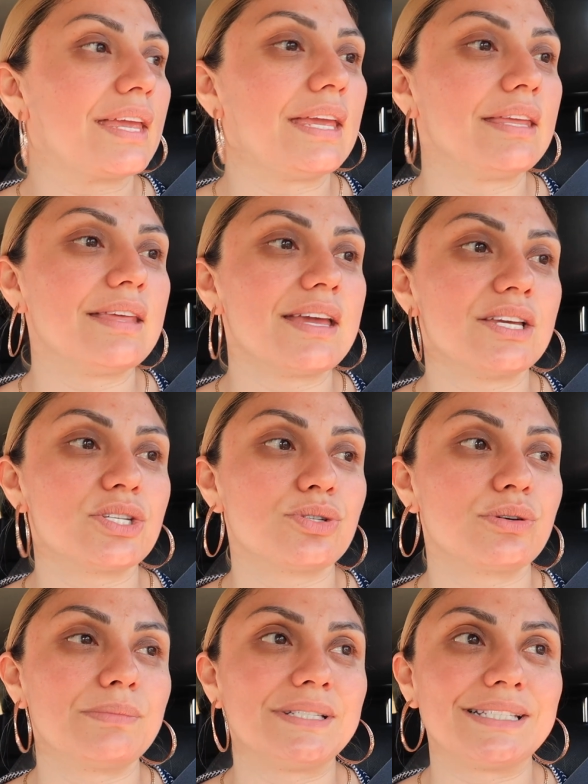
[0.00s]
y de
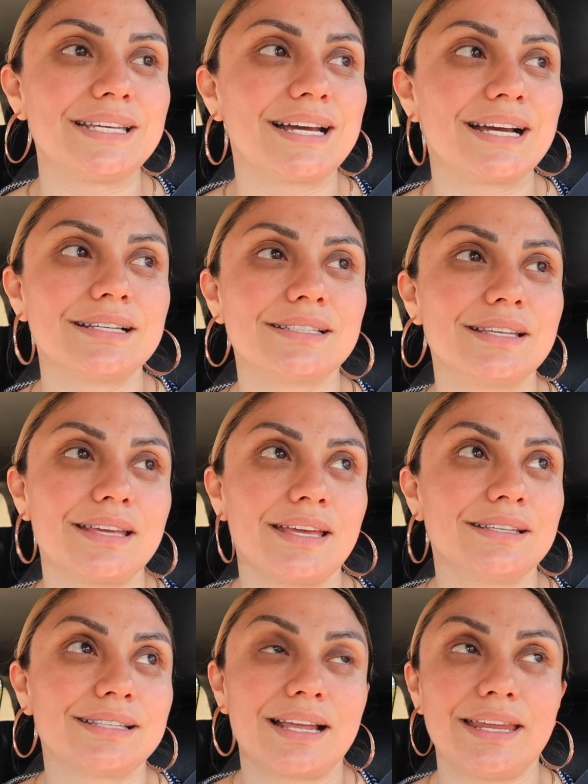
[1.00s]
hecho mis hijas
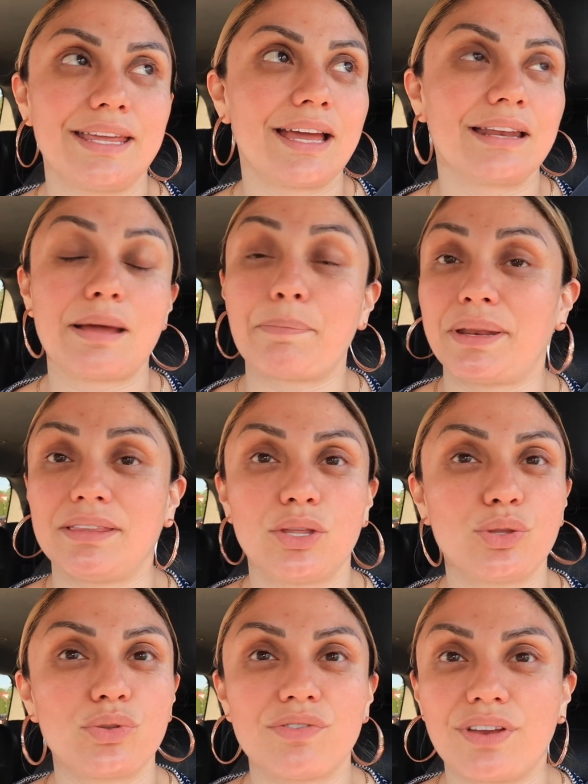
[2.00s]
eh, salían
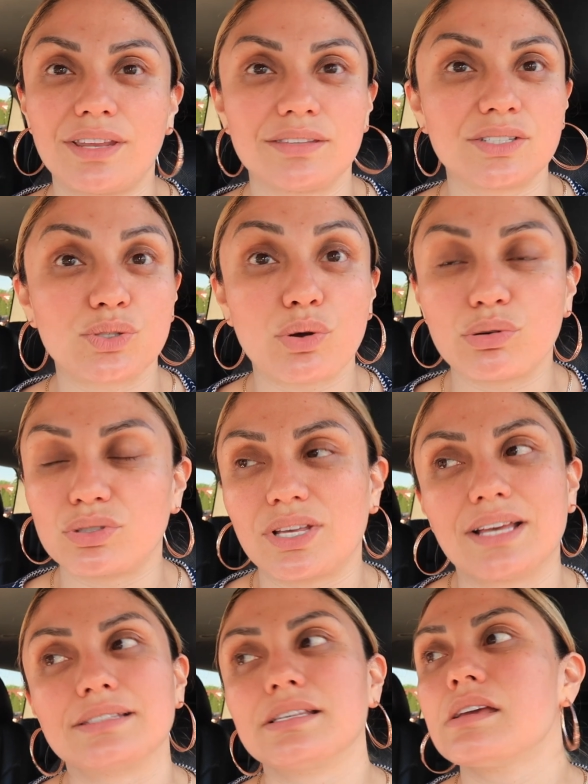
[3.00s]
aprendiendo diferentes
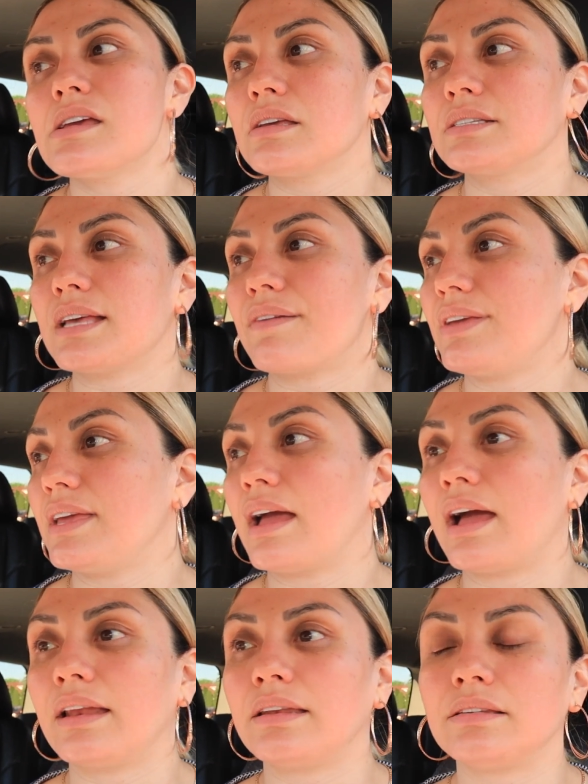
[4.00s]
cosas,
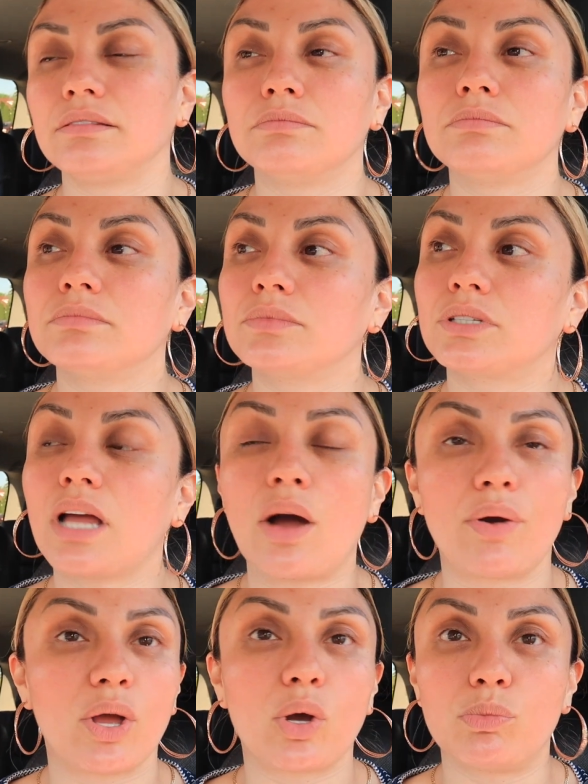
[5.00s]
sabían
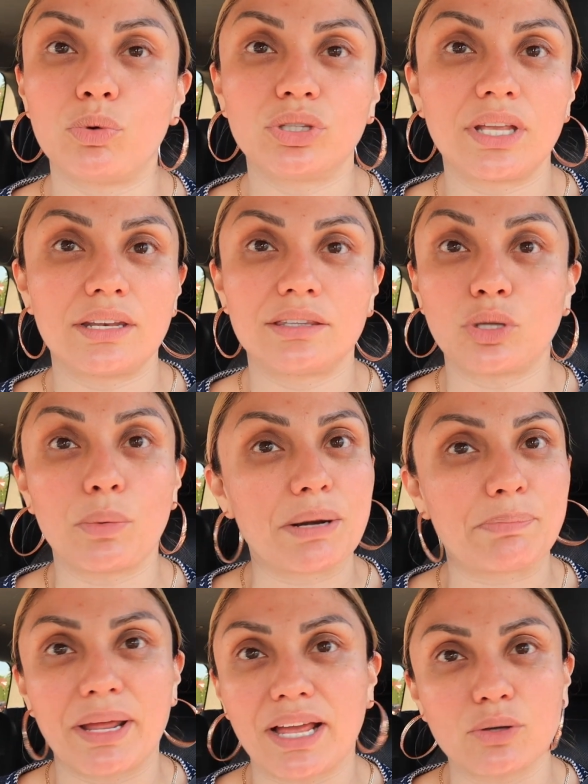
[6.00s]
ahora como
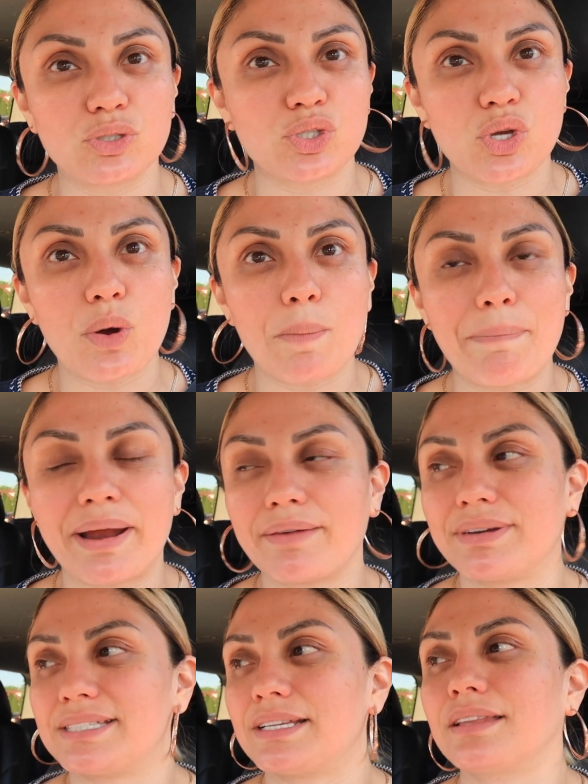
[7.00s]
tomar precaución para
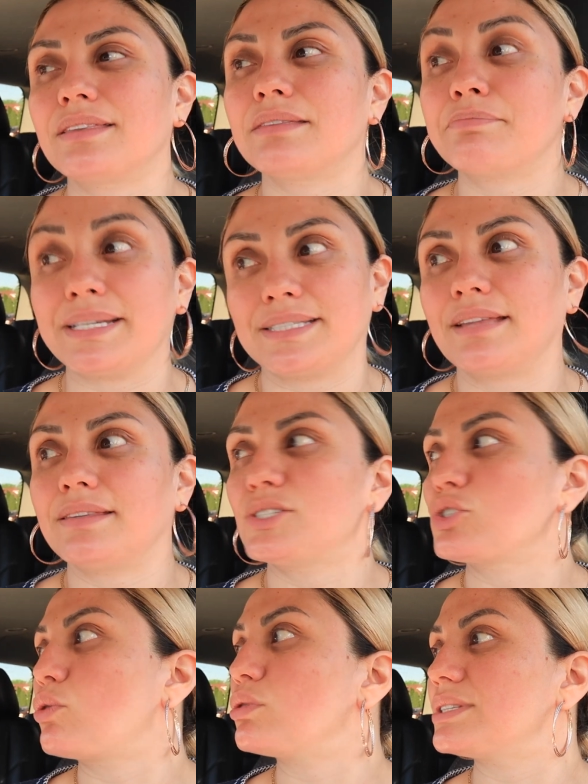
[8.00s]
basar
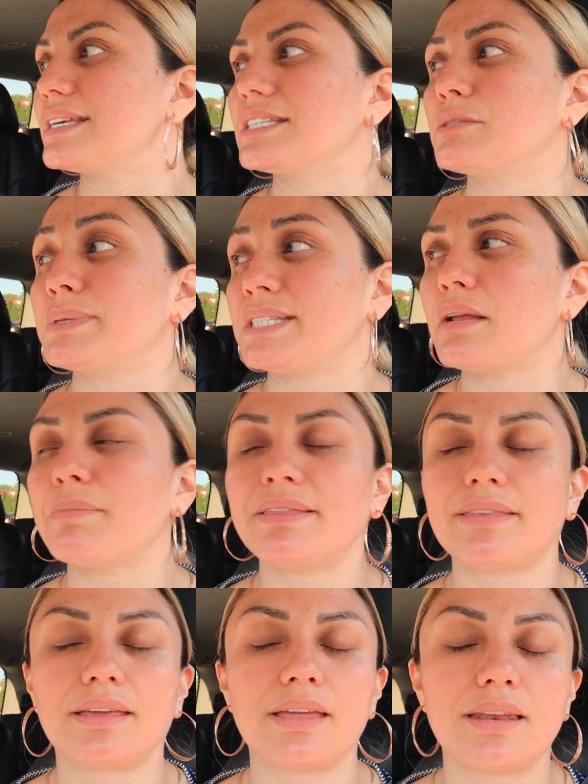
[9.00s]
bastantes cosas,
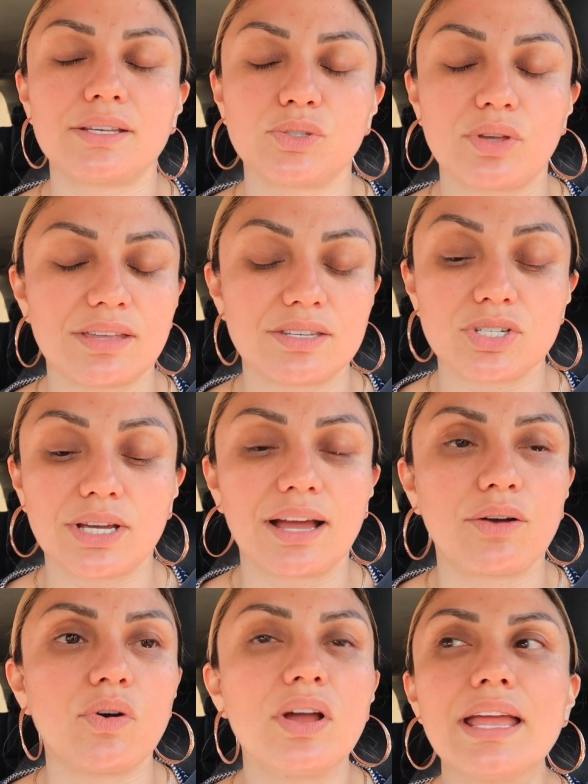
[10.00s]
especialmente aquí en la ciudad de
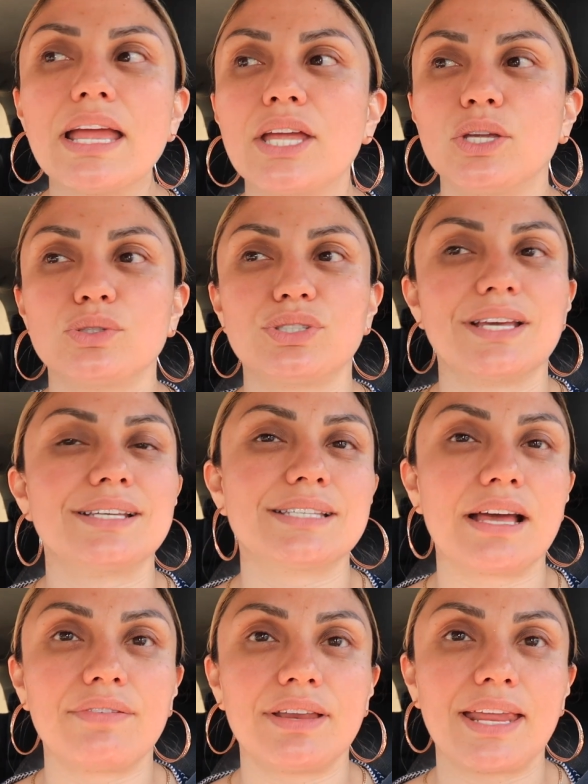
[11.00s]
Chicago, que ustedes
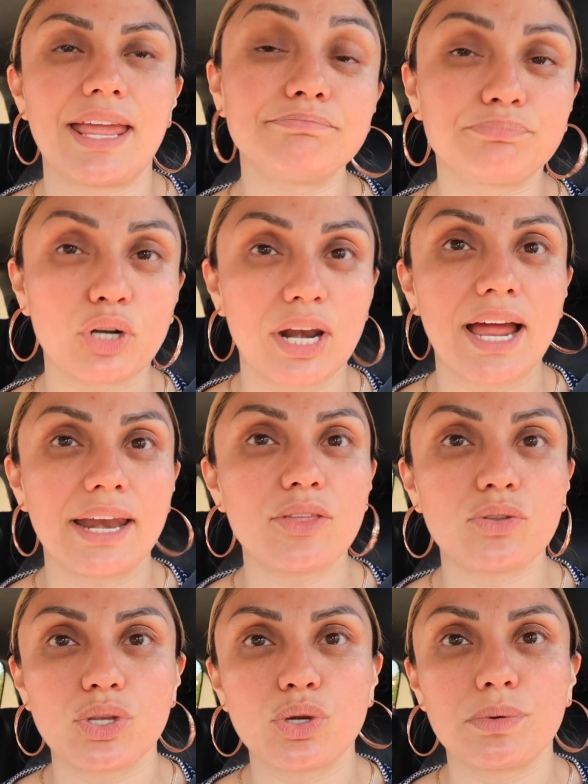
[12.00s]
saben, eh, por la área
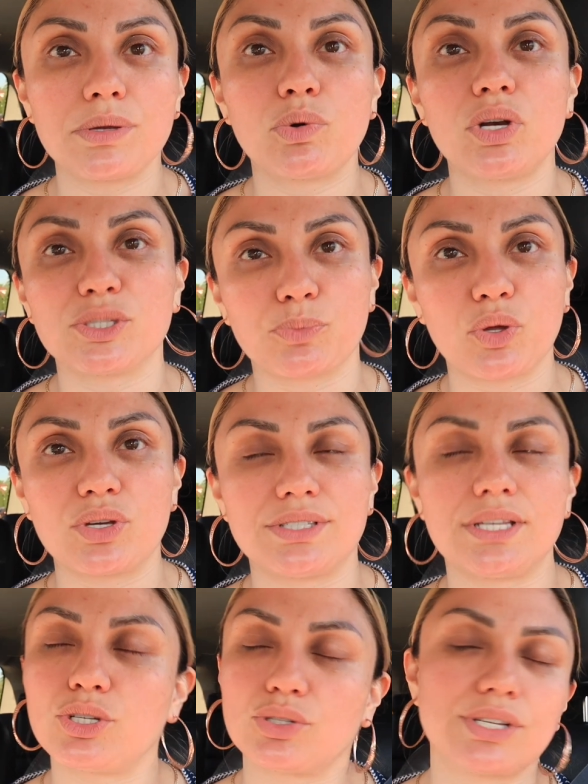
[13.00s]
donde yo vivo les puedo
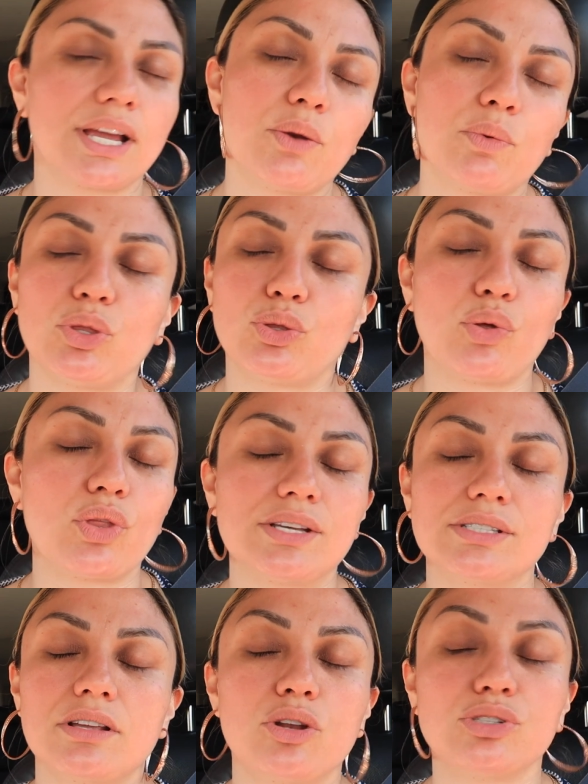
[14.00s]
decir, yo sé en
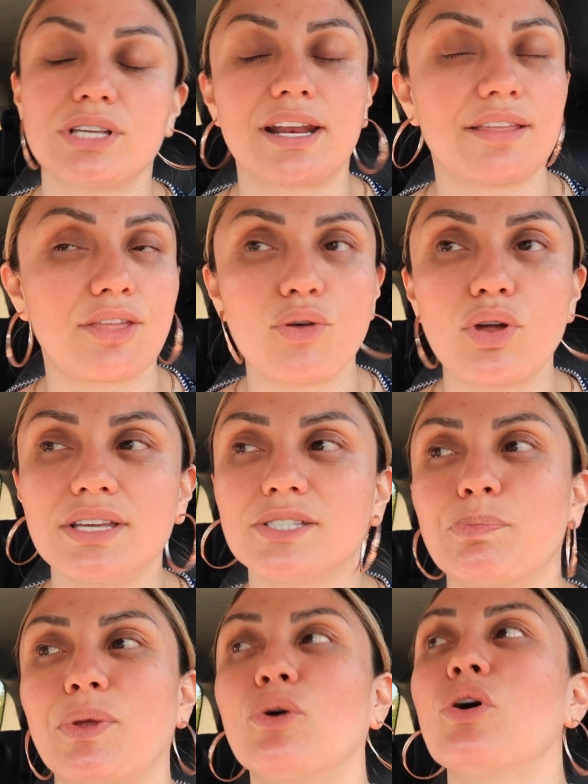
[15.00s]
todas los
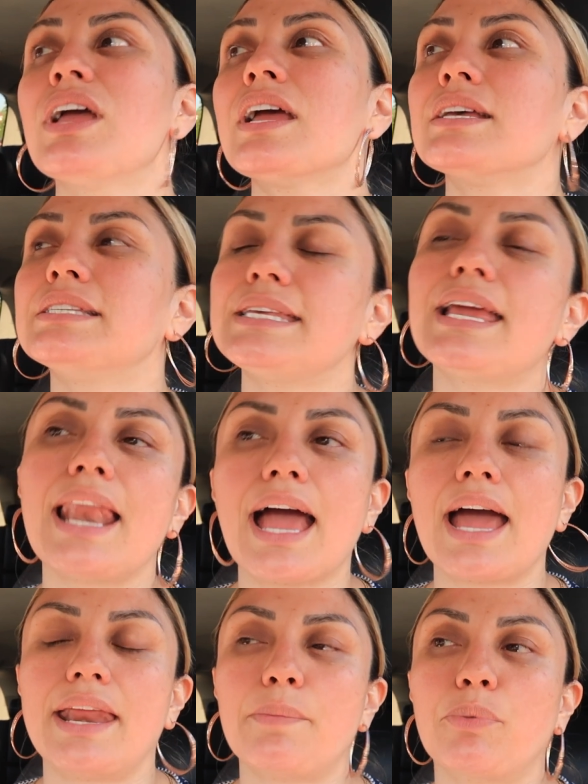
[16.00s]
alrededores, pero sí en
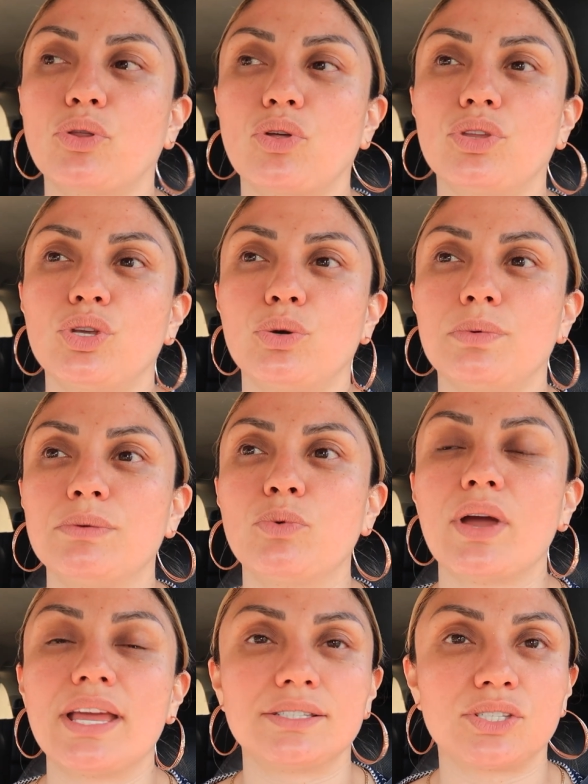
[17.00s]
la área por donde yo
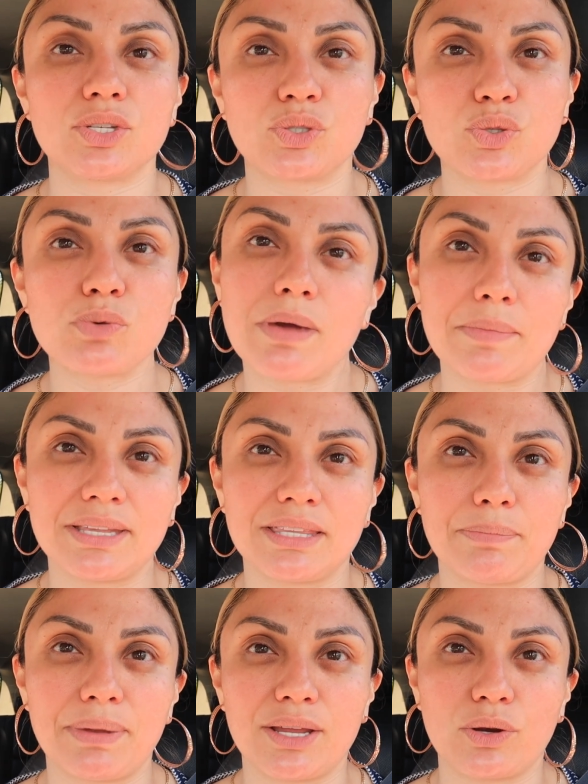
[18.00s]
vivo es
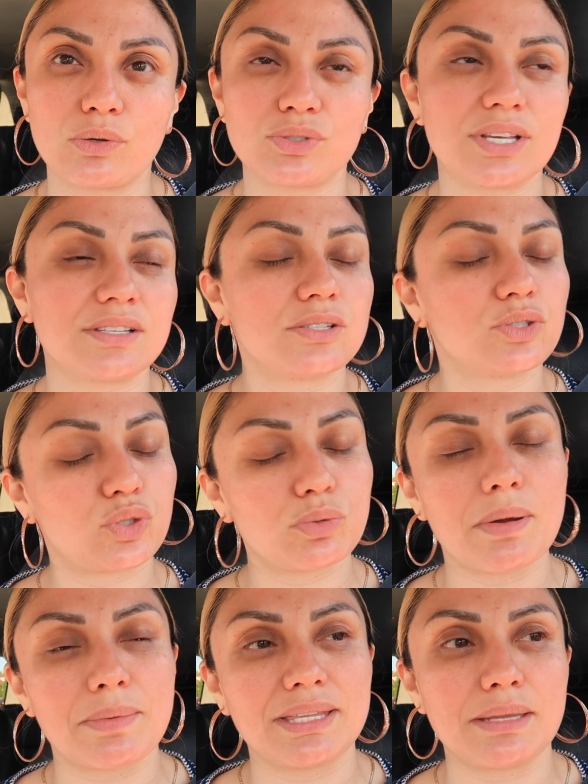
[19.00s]
sumamente peligrosa,
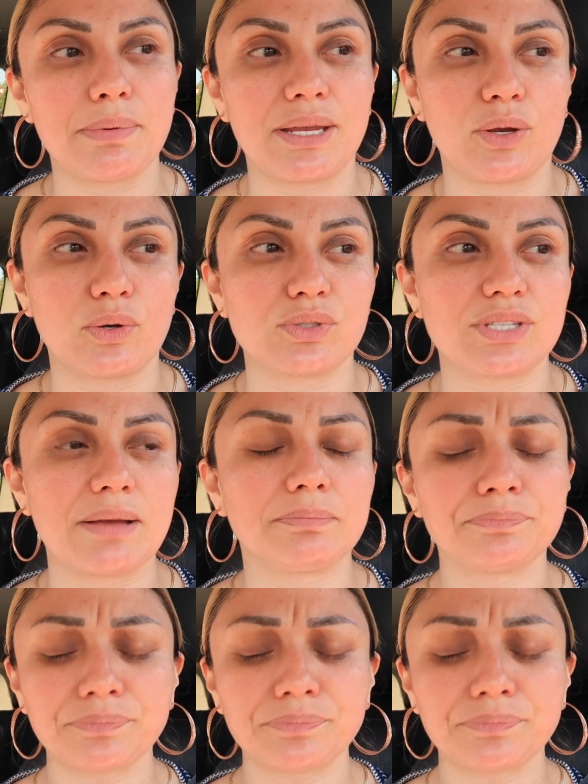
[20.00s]
sumamente peligrosa.